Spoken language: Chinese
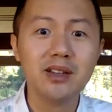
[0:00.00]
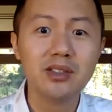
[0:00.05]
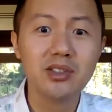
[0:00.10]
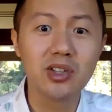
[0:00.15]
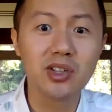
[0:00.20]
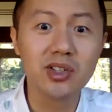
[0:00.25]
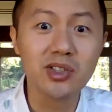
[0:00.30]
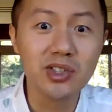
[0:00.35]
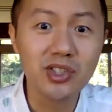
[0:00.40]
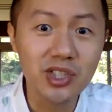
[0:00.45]

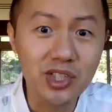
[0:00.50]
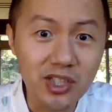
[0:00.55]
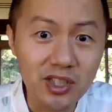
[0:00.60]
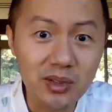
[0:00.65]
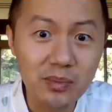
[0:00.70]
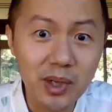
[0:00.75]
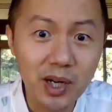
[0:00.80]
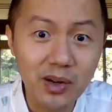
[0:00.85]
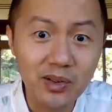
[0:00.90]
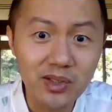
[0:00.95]
这个
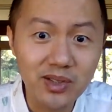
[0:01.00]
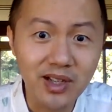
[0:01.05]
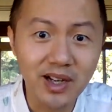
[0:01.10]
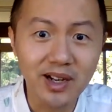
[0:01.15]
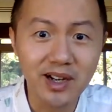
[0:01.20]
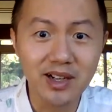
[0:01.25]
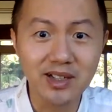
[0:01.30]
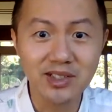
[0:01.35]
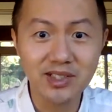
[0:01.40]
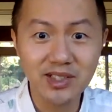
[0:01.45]
习包子
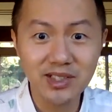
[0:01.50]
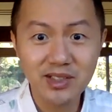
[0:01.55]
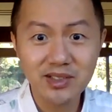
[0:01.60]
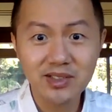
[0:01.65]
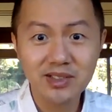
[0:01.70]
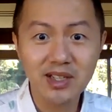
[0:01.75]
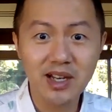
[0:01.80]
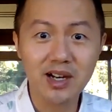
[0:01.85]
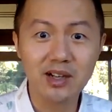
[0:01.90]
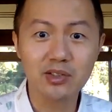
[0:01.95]
啊，
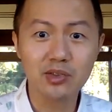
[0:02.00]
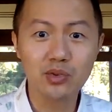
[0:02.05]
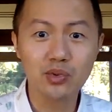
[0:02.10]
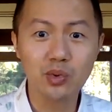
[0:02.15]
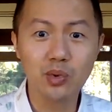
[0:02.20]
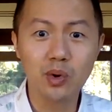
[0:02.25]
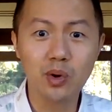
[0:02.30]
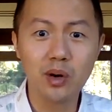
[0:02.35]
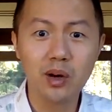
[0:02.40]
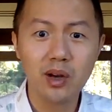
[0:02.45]
经常
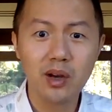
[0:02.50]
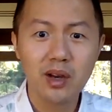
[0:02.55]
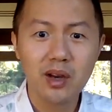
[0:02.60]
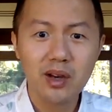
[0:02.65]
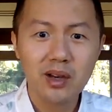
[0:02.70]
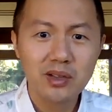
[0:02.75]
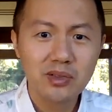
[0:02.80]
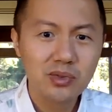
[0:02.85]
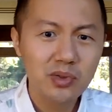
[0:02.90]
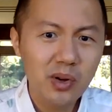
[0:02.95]
说
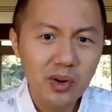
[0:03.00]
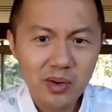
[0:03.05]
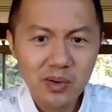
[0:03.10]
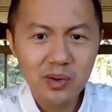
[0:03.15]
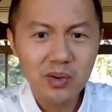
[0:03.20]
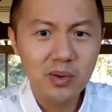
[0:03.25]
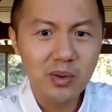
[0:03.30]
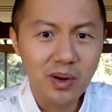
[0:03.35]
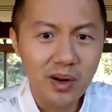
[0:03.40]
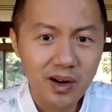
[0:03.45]

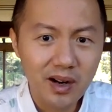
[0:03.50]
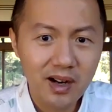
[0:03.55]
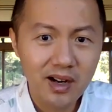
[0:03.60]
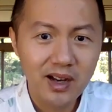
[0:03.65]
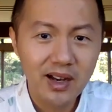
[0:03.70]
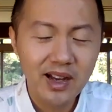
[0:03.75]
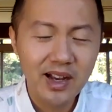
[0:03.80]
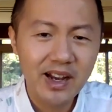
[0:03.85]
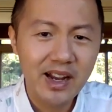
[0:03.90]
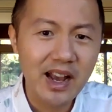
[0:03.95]
中国
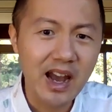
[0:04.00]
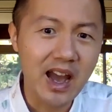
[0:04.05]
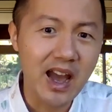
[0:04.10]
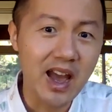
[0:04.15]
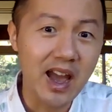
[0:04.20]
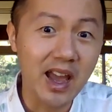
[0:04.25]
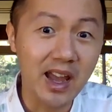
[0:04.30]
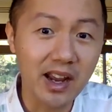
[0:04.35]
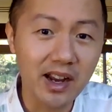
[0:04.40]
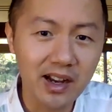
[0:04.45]

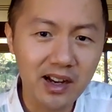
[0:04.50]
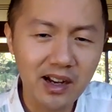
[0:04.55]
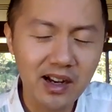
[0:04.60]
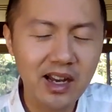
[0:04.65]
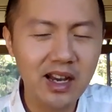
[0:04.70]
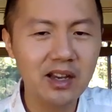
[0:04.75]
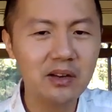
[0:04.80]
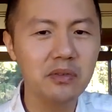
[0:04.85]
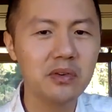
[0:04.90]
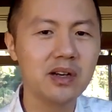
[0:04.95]
改革
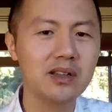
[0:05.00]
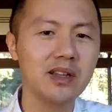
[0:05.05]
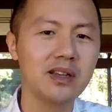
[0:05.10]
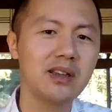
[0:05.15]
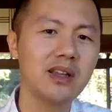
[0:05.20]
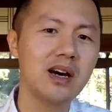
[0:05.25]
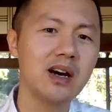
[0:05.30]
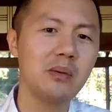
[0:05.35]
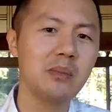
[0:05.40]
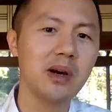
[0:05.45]
开放的
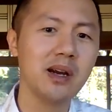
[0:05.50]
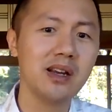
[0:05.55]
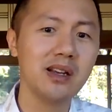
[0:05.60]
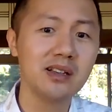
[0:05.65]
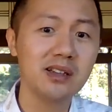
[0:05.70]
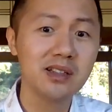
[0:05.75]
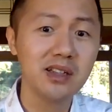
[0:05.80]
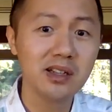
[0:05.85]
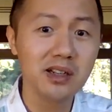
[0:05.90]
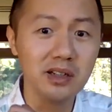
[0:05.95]
大门
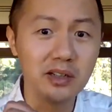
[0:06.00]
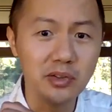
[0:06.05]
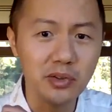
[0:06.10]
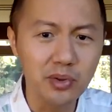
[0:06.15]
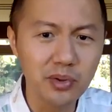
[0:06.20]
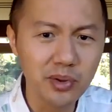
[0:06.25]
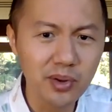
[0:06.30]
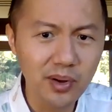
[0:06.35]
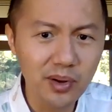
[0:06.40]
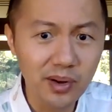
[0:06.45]
是
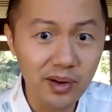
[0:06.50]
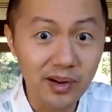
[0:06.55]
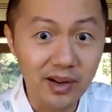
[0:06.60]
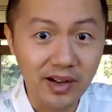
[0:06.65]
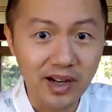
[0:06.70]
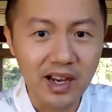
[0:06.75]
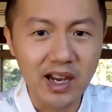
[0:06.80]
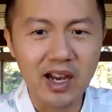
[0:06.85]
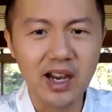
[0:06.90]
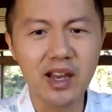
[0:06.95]

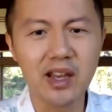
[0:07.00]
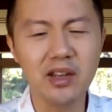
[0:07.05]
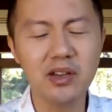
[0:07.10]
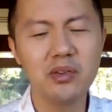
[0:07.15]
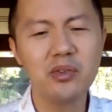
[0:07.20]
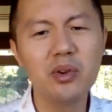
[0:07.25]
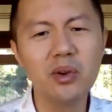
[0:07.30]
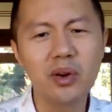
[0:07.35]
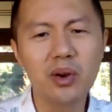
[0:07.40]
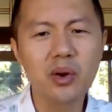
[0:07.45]
越开
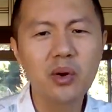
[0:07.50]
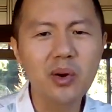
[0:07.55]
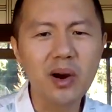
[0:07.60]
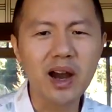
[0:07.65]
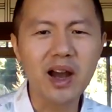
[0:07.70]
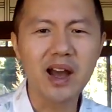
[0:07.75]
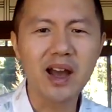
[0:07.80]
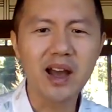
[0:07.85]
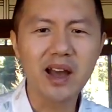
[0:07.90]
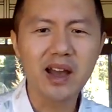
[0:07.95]
越
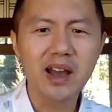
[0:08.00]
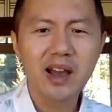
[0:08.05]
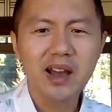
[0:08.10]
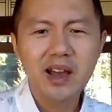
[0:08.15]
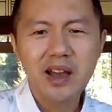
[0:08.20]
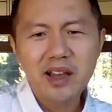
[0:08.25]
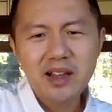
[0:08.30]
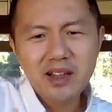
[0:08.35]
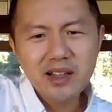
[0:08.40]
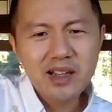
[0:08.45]
宽，
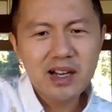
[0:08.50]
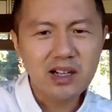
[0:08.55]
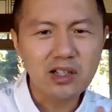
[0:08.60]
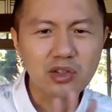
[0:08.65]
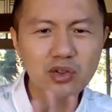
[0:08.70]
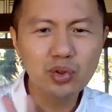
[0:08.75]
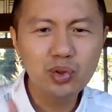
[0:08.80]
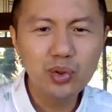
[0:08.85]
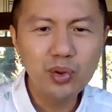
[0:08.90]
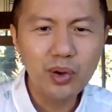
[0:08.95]
让
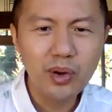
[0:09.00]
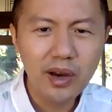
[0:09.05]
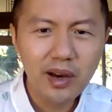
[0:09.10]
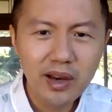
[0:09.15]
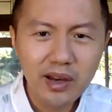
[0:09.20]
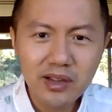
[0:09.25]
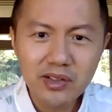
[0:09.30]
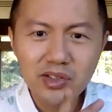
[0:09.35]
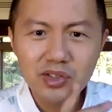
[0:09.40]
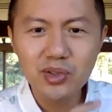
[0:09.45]

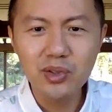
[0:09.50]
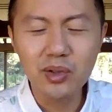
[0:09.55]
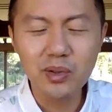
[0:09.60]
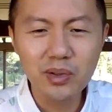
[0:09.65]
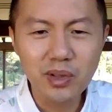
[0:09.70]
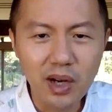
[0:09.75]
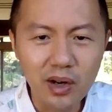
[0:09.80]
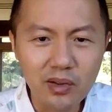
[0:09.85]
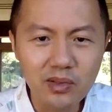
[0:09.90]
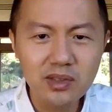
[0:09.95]
全球
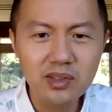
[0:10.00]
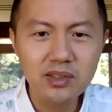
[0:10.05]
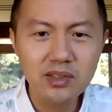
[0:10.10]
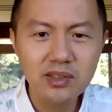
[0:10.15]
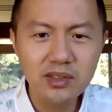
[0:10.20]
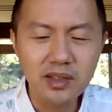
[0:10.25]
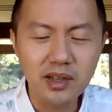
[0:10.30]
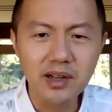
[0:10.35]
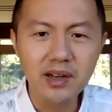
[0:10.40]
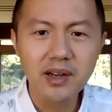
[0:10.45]
投资
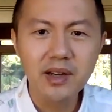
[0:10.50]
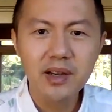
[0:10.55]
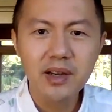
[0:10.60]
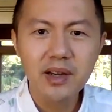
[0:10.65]
者。